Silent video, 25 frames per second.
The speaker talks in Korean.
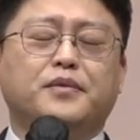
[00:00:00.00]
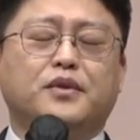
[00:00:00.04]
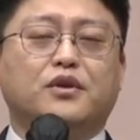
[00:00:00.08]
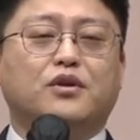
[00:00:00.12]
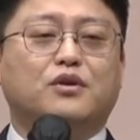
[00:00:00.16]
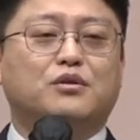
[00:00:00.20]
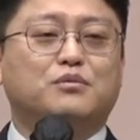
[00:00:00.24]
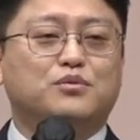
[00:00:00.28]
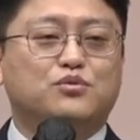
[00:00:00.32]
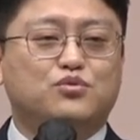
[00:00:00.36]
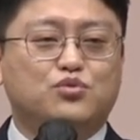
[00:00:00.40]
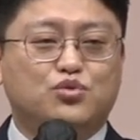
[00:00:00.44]

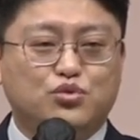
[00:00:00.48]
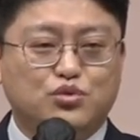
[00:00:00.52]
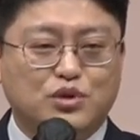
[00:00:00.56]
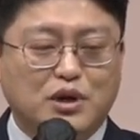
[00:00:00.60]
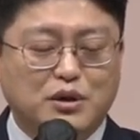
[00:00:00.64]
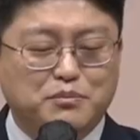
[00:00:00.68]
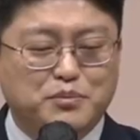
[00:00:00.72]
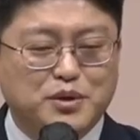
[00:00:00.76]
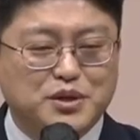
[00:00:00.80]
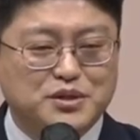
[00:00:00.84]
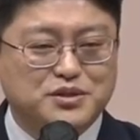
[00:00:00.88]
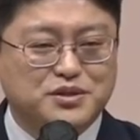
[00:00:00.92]
여러분 주
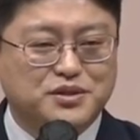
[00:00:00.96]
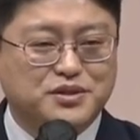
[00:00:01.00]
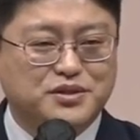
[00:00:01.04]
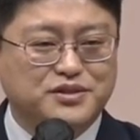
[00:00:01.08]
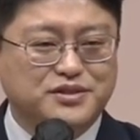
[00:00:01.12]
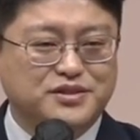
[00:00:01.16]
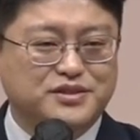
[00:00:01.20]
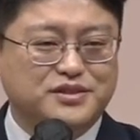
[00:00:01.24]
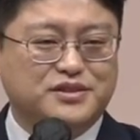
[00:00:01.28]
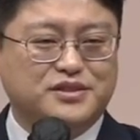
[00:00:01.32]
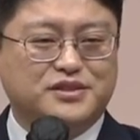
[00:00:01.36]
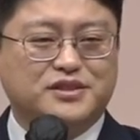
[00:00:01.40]

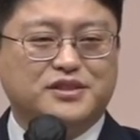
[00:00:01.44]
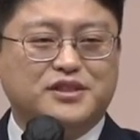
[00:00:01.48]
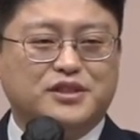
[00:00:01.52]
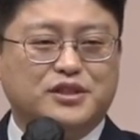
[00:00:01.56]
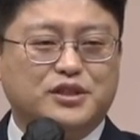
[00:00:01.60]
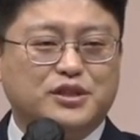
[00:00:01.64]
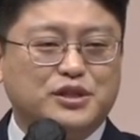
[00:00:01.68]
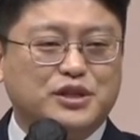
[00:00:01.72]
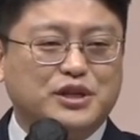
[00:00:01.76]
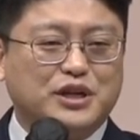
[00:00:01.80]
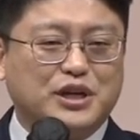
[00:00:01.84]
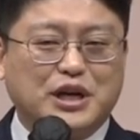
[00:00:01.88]
앞에서
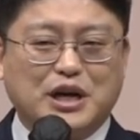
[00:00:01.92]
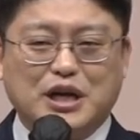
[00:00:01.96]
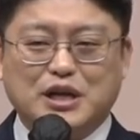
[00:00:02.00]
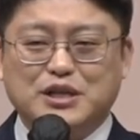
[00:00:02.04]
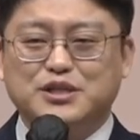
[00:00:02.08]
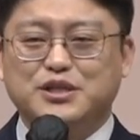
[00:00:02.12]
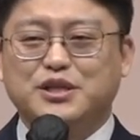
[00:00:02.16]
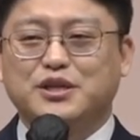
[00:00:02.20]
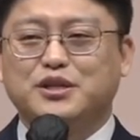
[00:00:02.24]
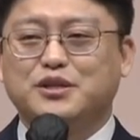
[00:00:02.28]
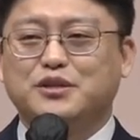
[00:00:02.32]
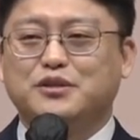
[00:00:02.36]

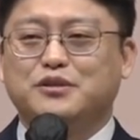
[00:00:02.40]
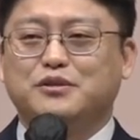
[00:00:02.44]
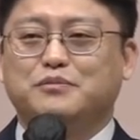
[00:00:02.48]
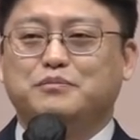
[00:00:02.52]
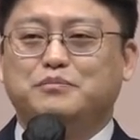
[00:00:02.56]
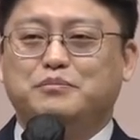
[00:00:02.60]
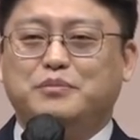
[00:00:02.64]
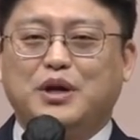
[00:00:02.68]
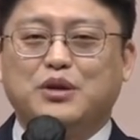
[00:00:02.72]
안색을